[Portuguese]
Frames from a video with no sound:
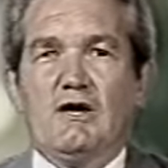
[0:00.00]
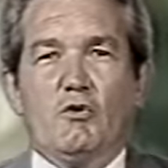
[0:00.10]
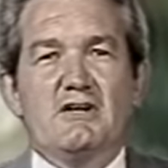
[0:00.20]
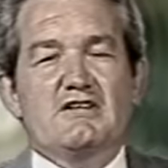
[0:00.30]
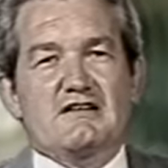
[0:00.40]

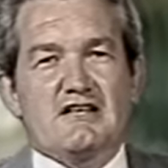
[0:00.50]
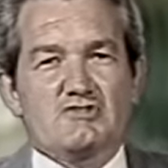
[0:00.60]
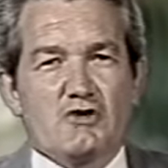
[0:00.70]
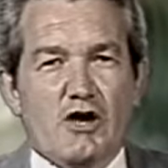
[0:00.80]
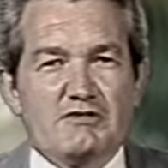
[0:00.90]
O
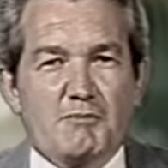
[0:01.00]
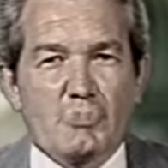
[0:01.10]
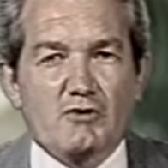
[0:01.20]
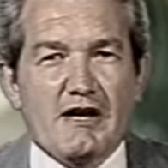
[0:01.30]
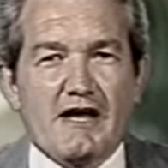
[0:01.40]
Internacional de
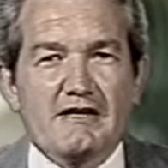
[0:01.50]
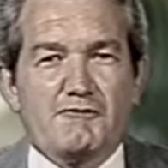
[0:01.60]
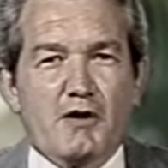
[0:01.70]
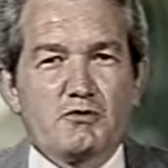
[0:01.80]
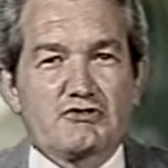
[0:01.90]
Porto Alegre
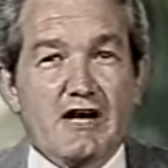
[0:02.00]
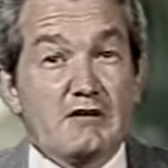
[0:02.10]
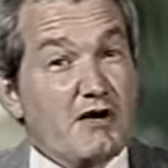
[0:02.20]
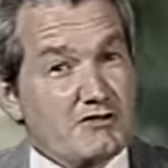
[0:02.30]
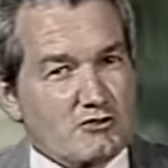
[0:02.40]
foi buscar
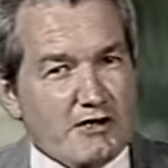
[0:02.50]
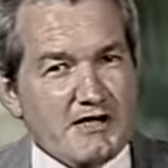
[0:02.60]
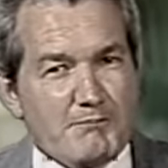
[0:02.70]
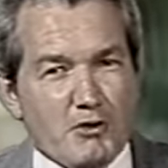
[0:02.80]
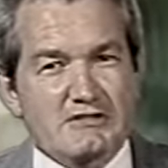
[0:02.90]
uma vitória
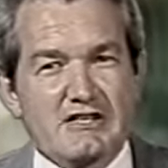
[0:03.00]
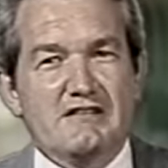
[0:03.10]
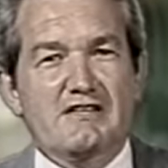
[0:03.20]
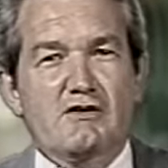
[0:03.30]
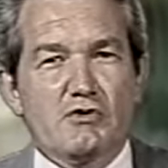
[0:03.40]

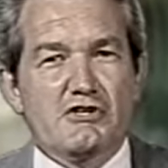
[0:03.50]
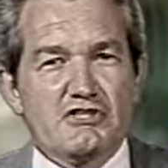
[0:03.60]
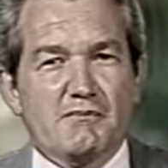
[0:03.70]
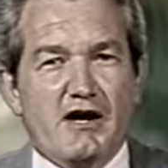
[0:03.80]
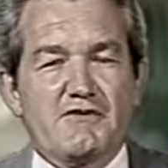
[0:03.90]
importante em
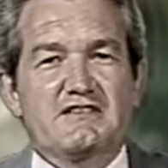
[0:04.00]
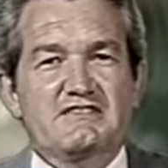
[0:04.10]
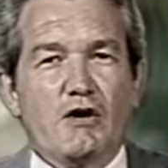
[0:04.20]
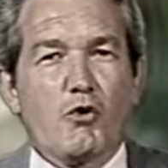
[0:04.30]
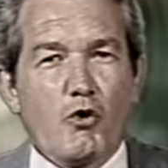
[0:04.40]
Curitiba.
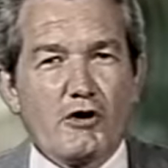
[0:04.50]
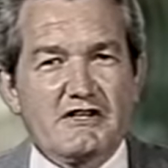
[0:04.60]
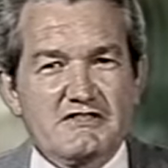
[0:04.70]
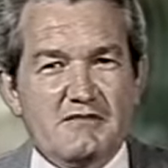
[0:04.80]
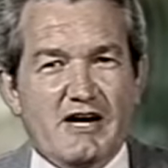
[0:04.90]
Venceu o
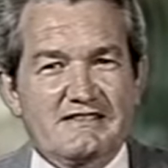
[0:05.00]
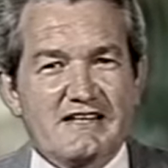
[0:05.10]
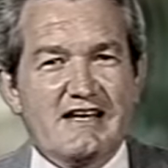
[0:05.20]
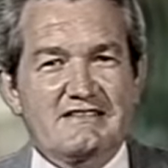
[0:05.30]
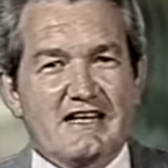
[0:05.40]
Curitiba
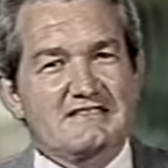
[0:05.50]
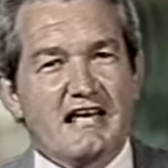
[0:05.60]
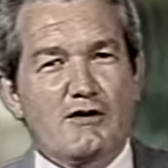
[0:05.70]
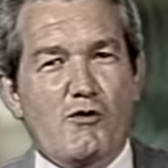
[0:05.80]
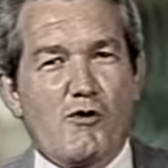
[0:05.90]
3 a
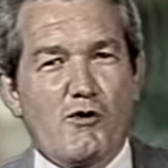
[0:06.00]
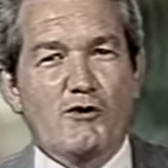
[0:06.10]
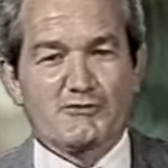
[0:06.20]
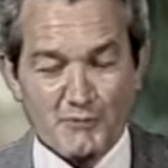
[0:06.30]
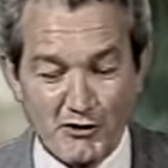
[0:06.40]
0 com
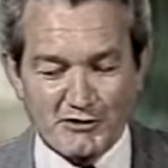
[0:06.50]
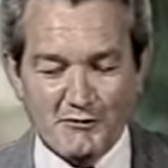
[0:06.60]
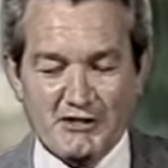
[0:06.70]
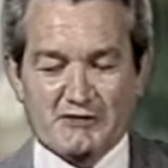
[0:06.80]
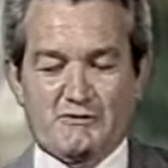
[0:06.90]
gols muito
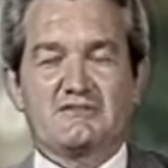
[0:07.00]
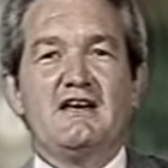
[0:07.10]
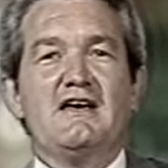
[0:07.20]
bonitos.